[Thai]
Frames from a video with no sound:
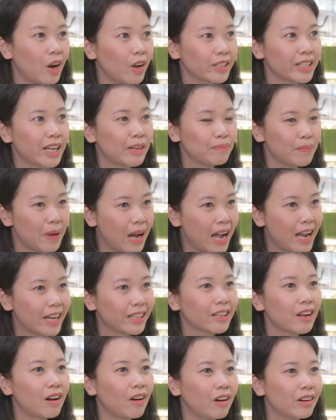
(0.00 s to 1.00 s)
ก่อนกลับบ้า
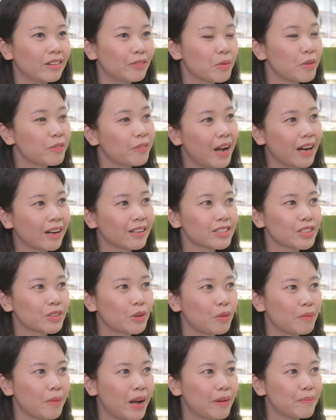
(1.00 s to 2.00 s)
นก็ภูฟ้าก็จะ
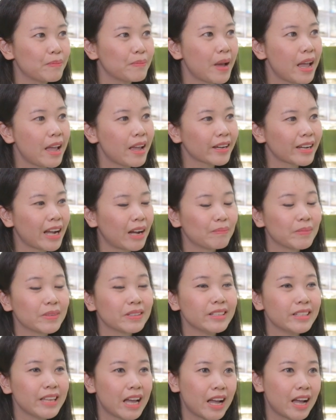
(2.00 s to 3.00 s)
โทรมาแม่กลับห
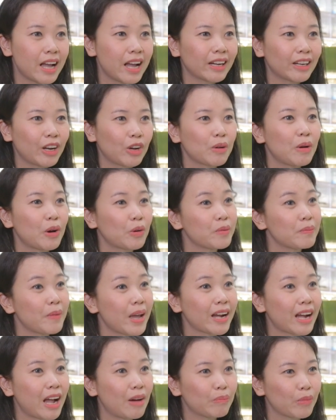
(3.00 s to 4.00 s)
รือยังแล้วก็บอกคุณ
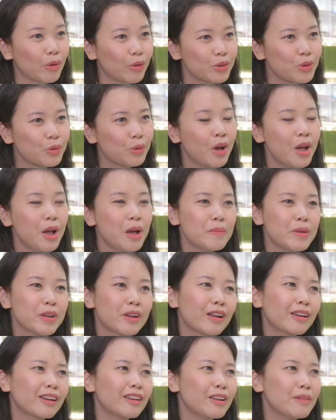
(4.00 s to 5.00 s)
แม่ขับรถอยู่
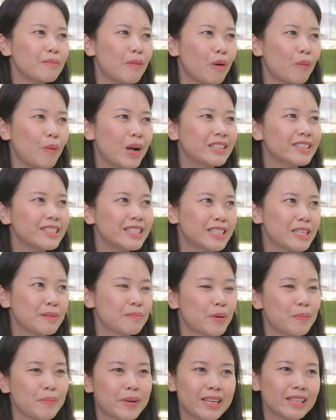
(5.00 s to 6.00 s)
พี่ก้อยก็เลยมองว่าจริ
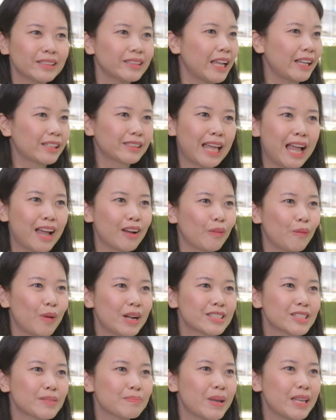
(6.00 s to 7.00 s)
งๆมันไม่ได้แตกต่าง
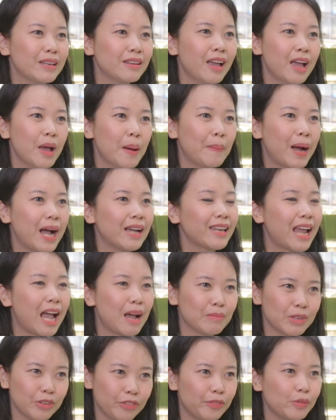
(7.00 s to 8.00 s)
ว่าจะเป็นพาร์ทไท
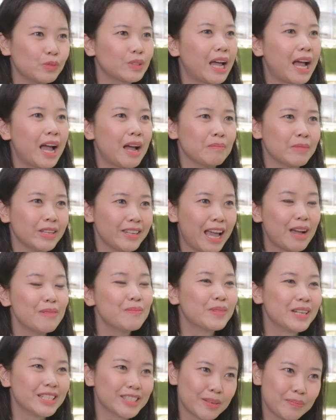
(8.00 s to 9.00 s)
ม์หรือฟูลไทม์เลยนะ
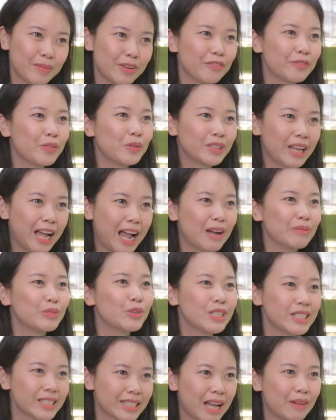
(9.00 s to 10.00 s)
เหมือนจะเป็นฟูลไทม์
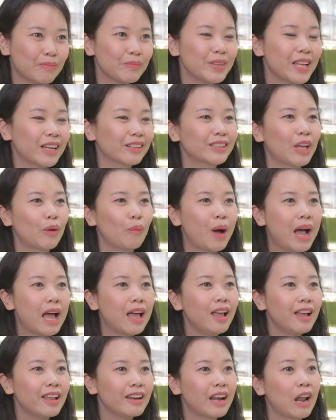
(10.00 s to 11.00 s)
ด้วยซ้ำเพียงแต่ว่า
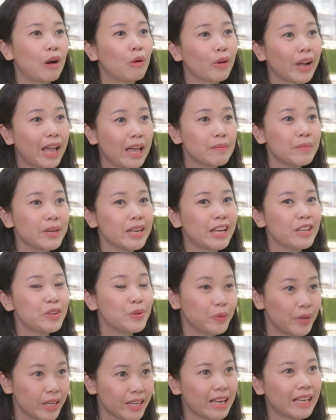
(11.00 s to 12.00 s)
เราแค่ไม่ได้
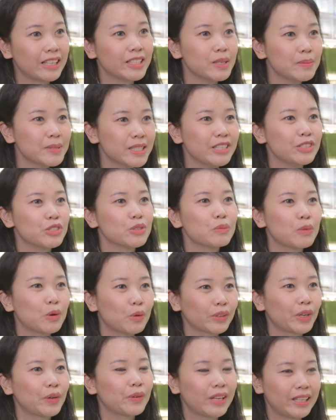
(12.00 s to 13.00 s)
อยู่ด้วยกัน24ชั่วโม
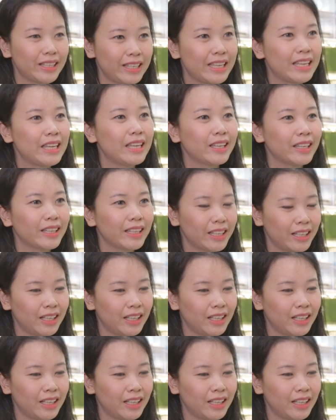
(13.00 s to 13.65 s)
งเท่านั้นเอง